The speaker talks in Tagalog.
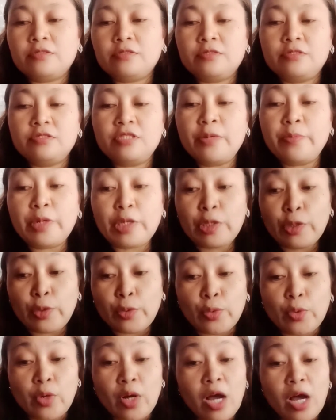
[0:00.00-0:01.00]
Number
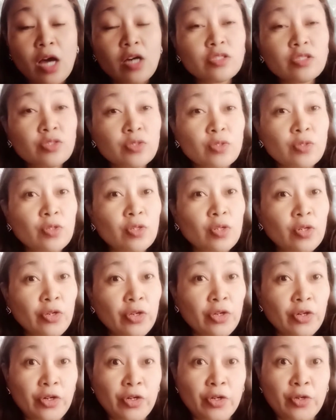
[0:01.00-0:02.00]
2, how to grow
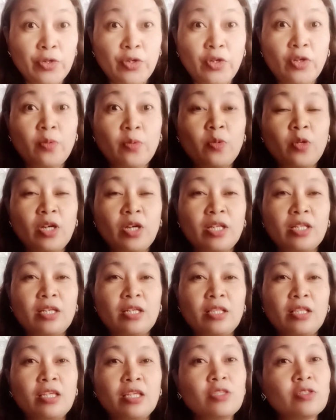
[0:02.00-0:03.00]
your YouTube
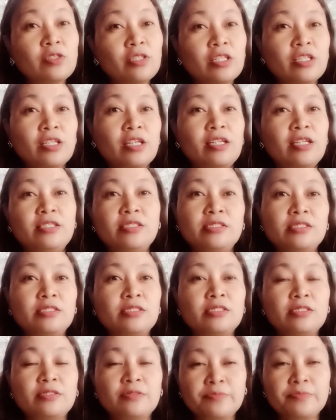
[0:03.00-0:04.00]
channel. Ito din guys.
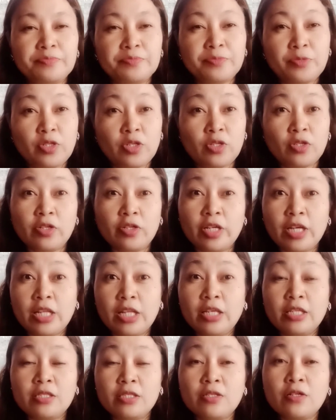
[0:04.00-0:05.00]

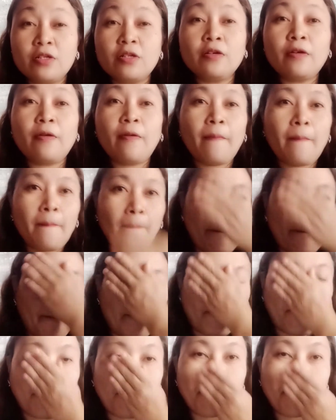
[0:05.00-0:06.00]
Tutorial din to.
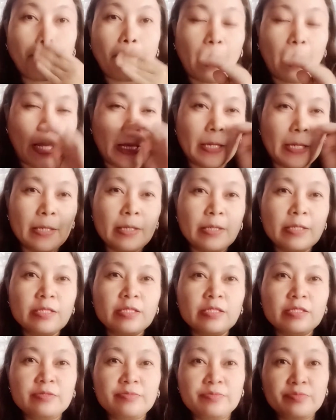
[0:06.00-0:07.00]
Ah,
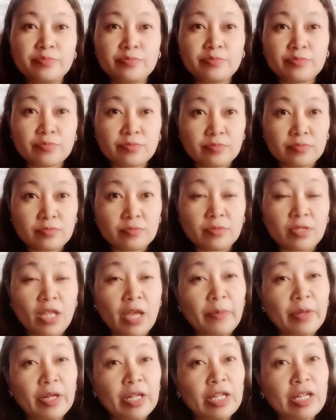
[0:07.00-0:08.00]

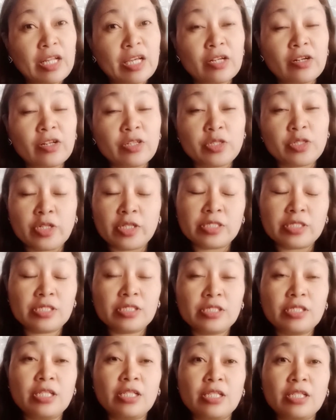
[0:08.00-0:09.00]
dami din nag-research
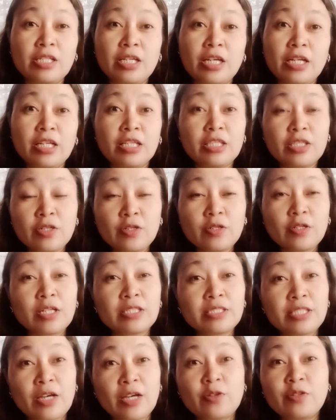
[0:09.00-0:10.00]
ganito.
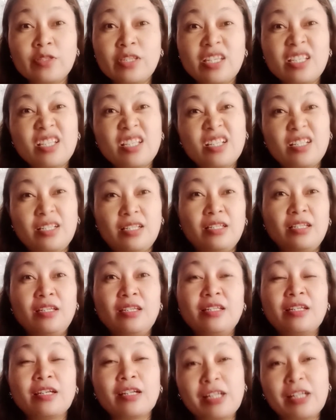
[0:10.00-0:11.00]
Kasi ako din,
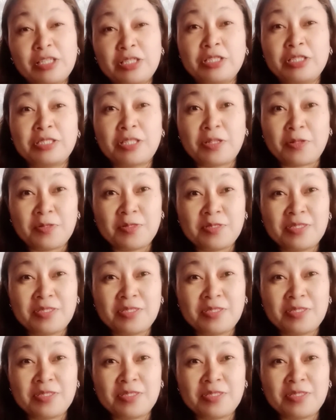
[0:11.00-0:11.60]
research ako